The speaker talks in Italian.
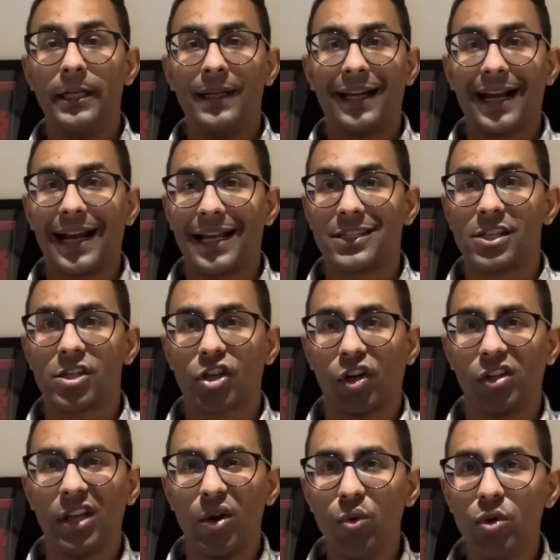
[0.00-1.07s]
Ragazzi,
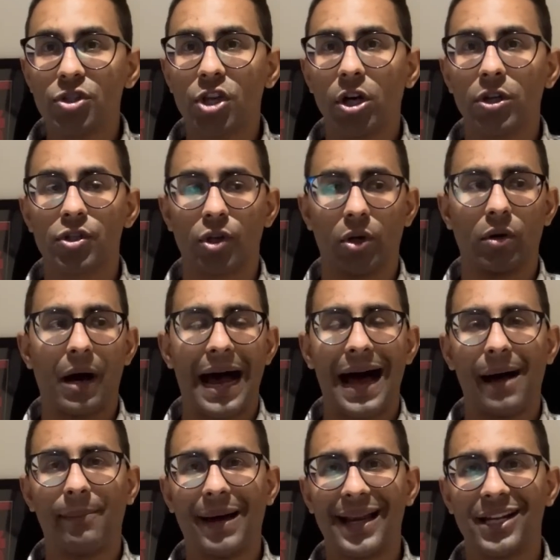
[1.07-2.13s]
sono deluso, sono
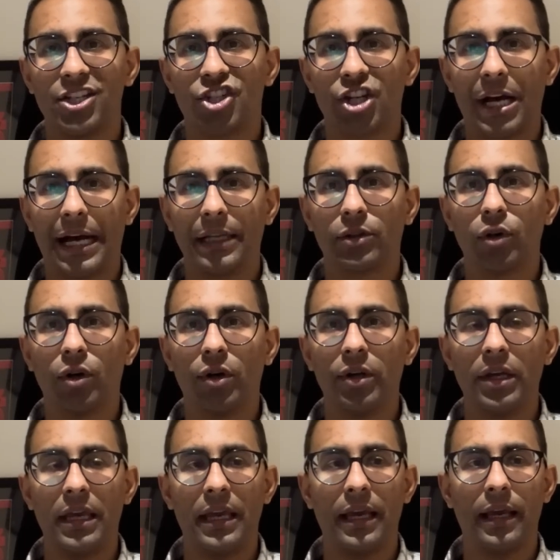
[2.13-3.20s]

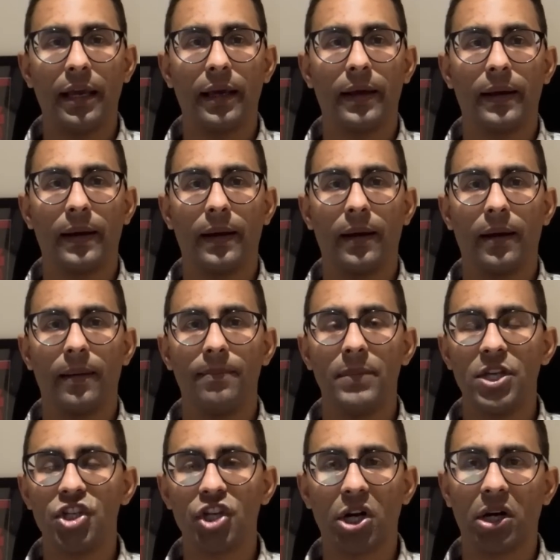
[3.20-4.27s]
amareggiato e eh,
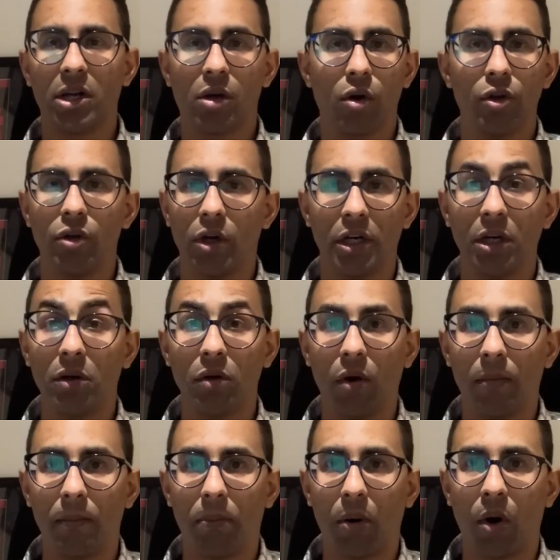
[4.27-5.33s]
mi girano i coglioni
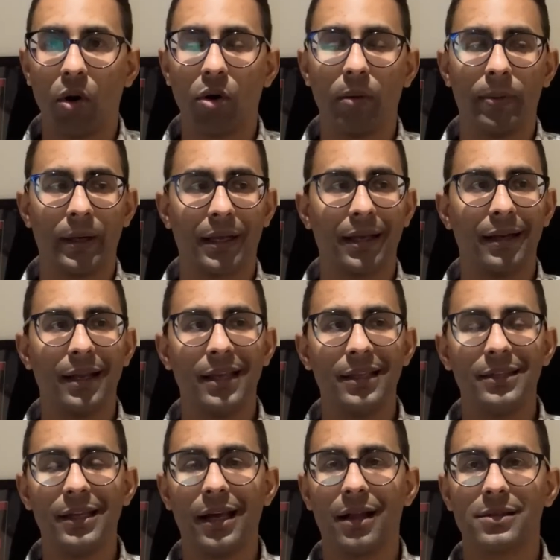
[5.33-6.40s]
non poco, perché Nate
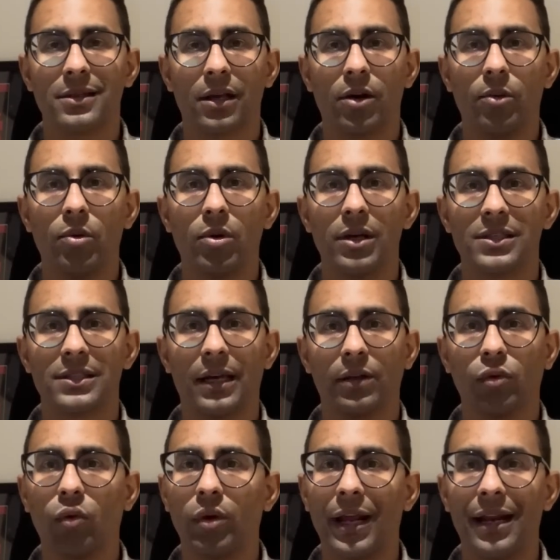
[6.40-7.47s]
Diaz è comunque
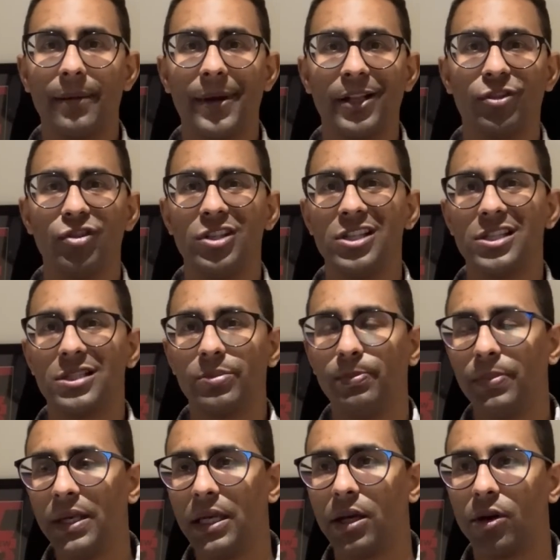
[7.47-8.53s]
stato un elemento di
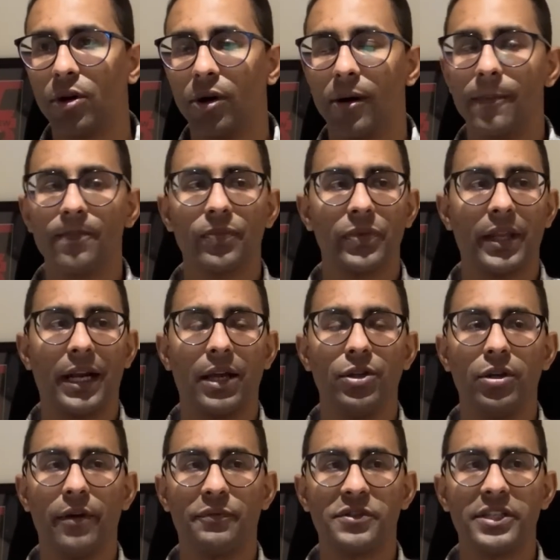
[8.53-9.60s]
spicco della
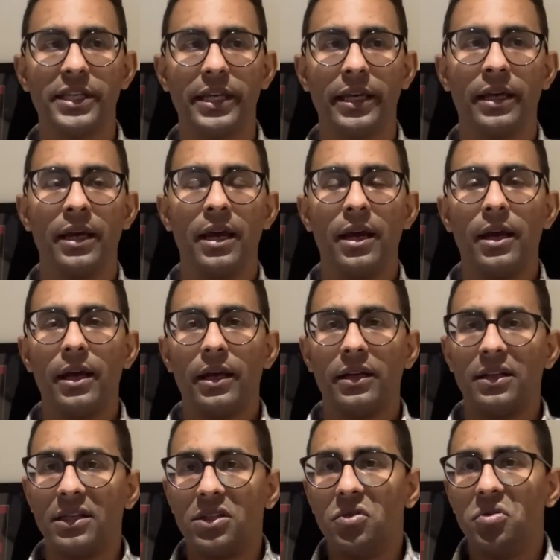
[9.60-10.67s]
UFC
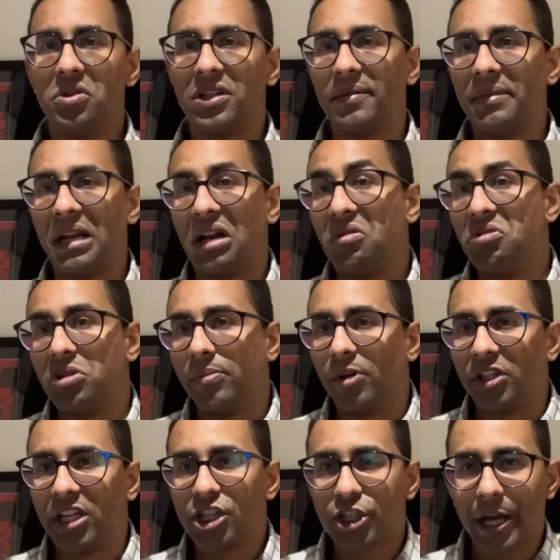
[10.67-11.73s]
negli ultimi, nell'ultimo
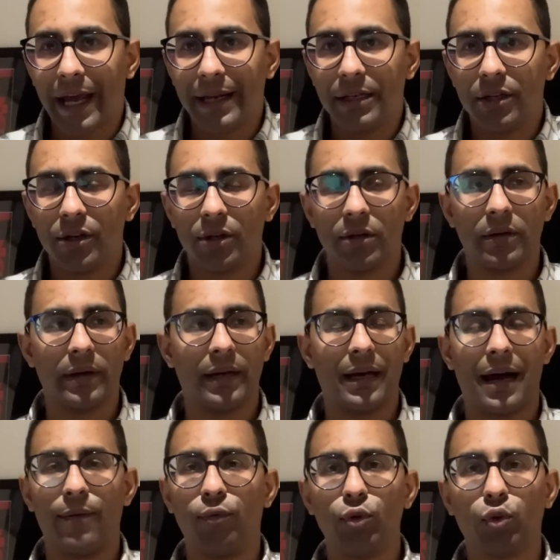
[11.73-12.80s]
decennio, eh, ha
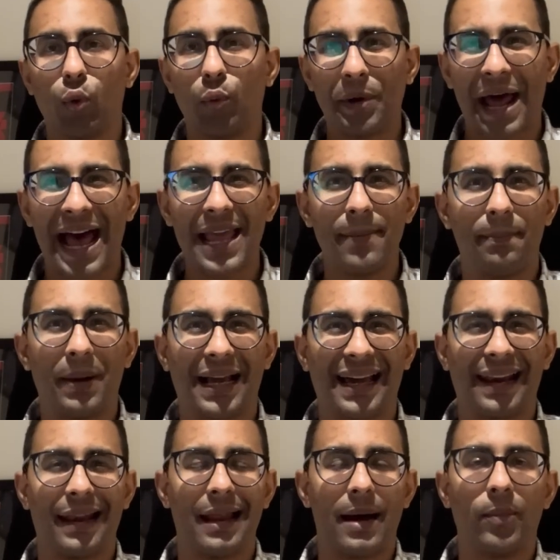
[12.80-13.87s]
avuto un hype
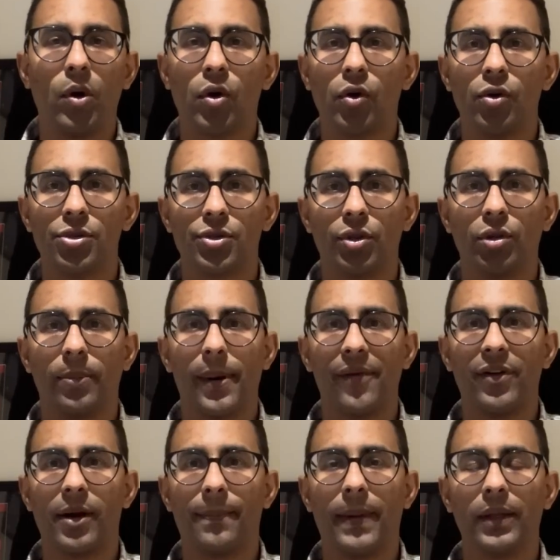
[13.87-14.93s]
clamoroso dopo
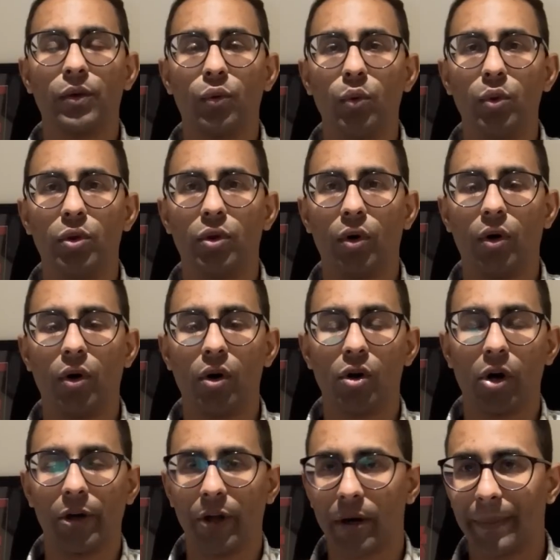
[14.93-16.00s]
aver battuto
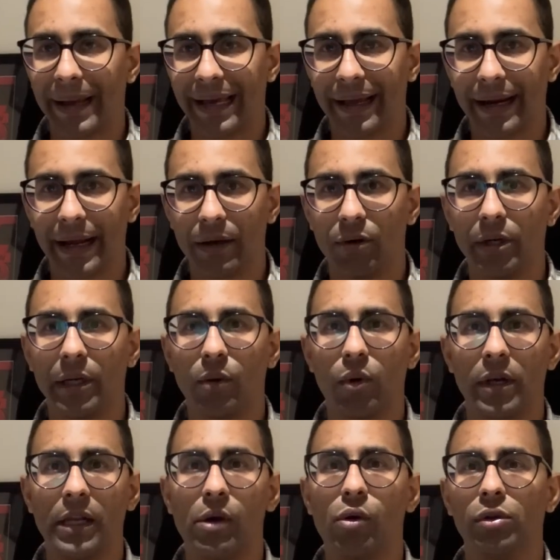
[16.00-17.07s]
Conor McGregor in
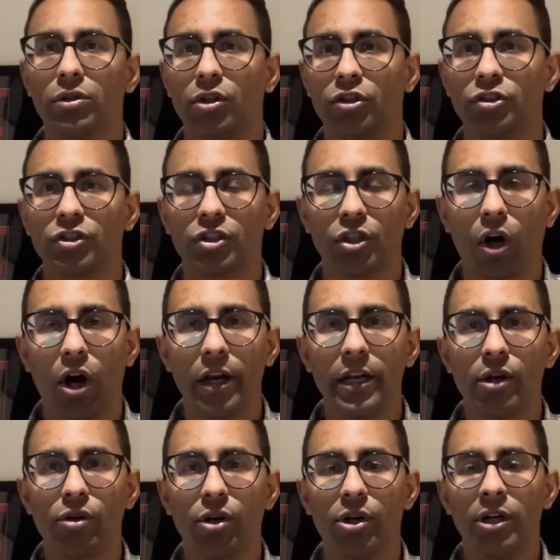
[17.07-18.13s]
quell'incontro
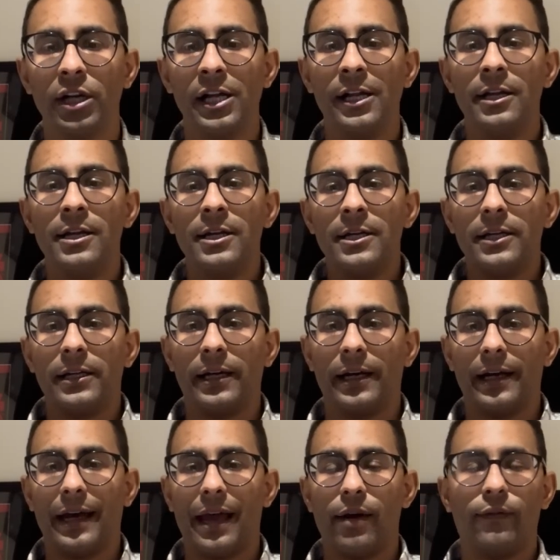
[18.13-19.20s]
storico,
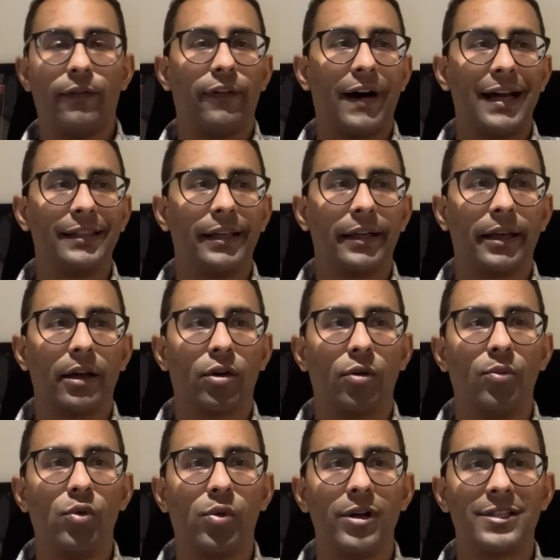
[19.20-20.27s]
eh, è un fighter che
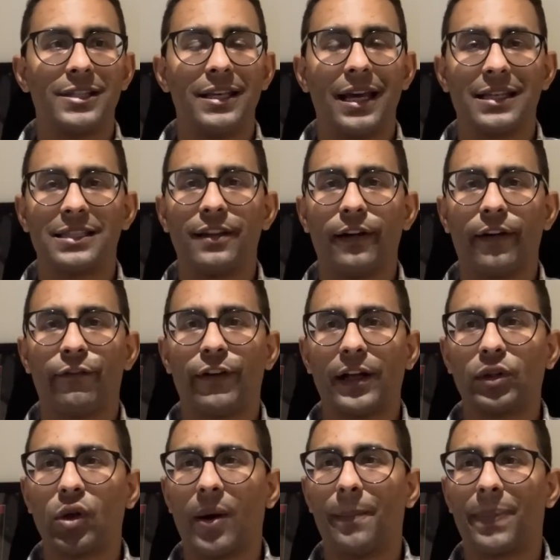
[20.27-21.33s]
comunque sia si è
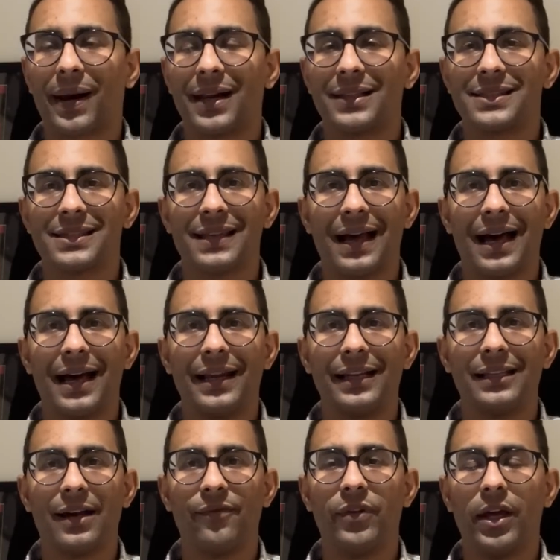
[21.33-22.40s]
fatto apprezzare
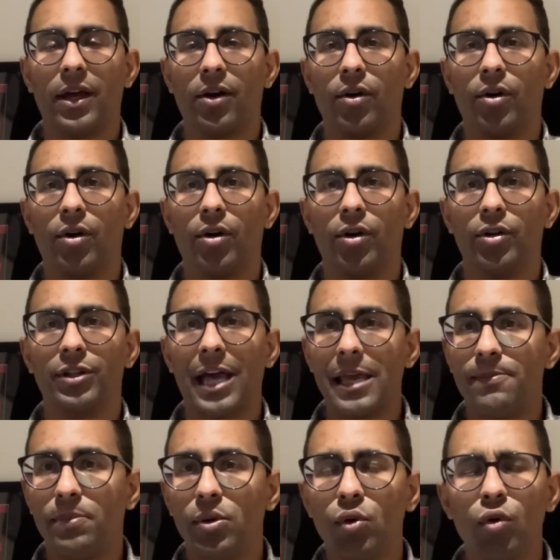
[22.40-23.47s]
davvero dai
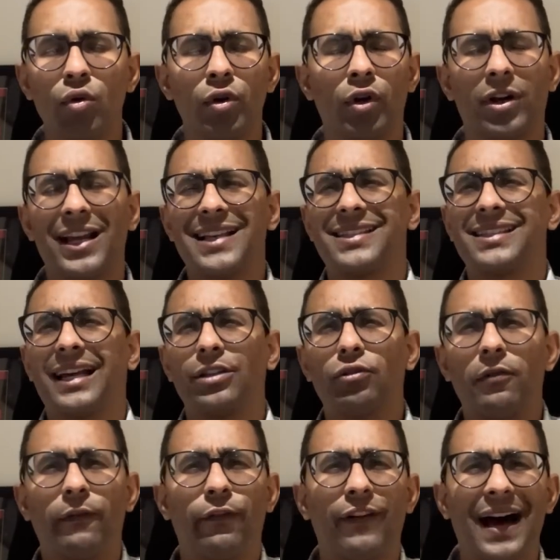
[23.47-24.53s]
più, non è stato
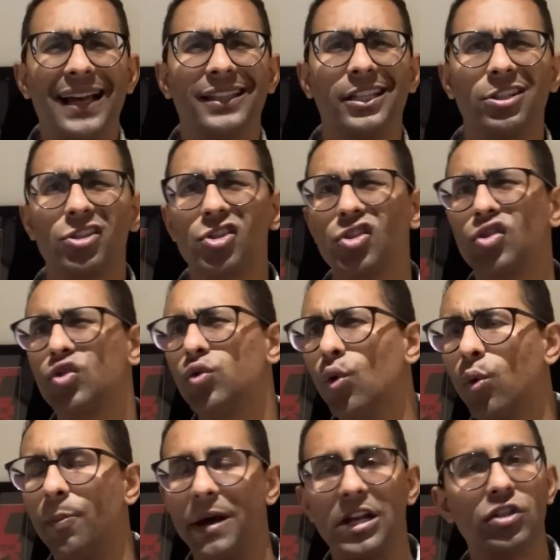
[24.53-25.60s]
un fighter
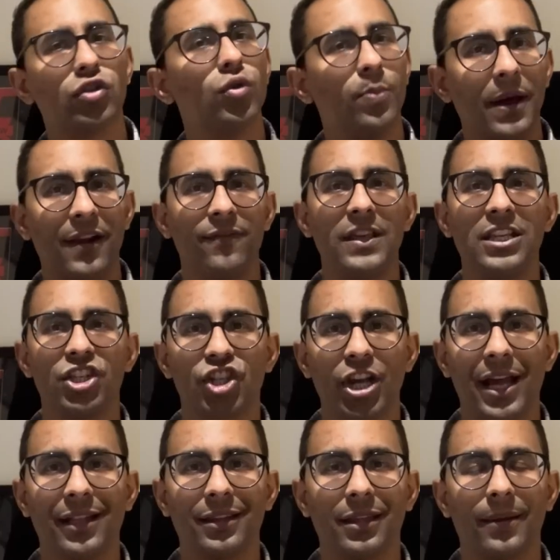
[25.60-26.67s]
super super
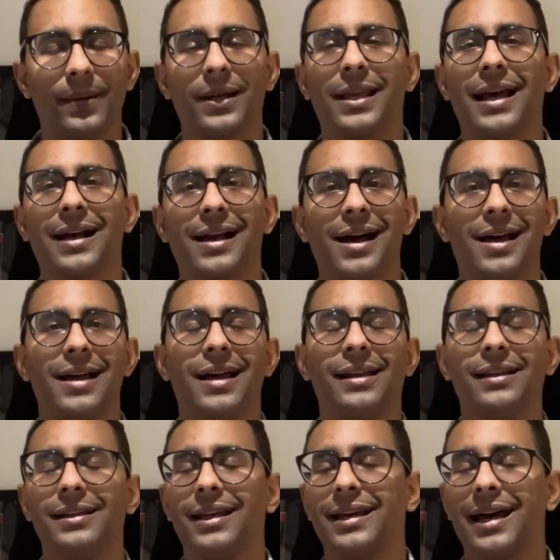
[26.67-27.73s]
vincente perché ca-
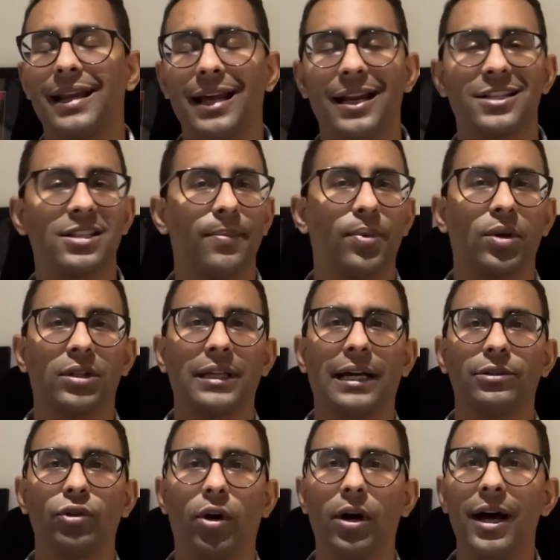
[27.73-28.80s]
in carriera si è
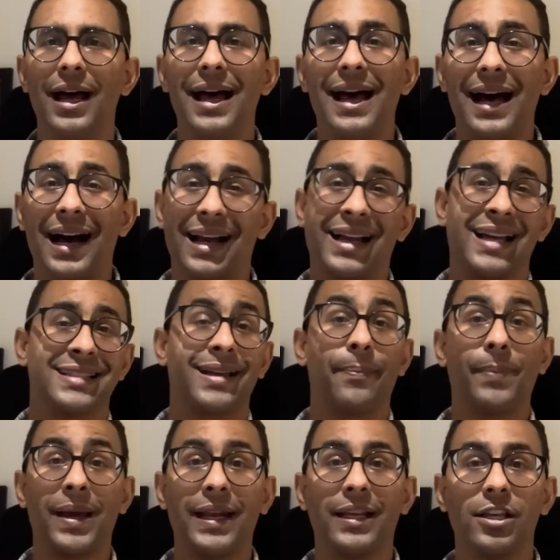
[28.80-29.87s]
portato a casa
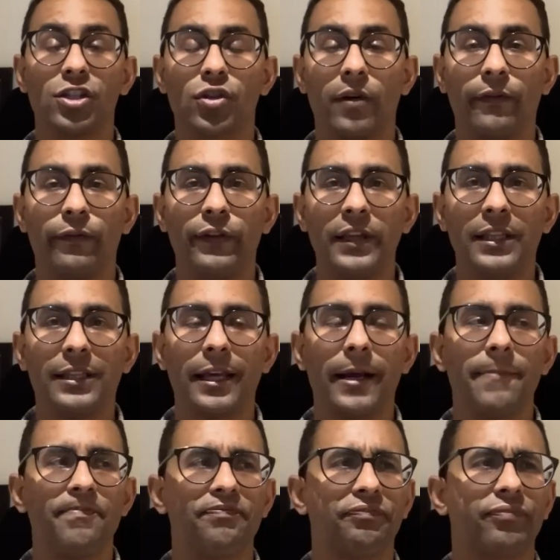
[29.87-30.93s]
parecchie
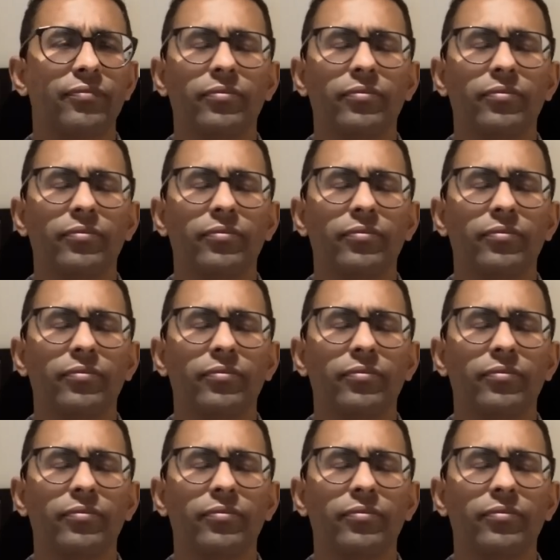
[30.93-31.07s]
sconfitte,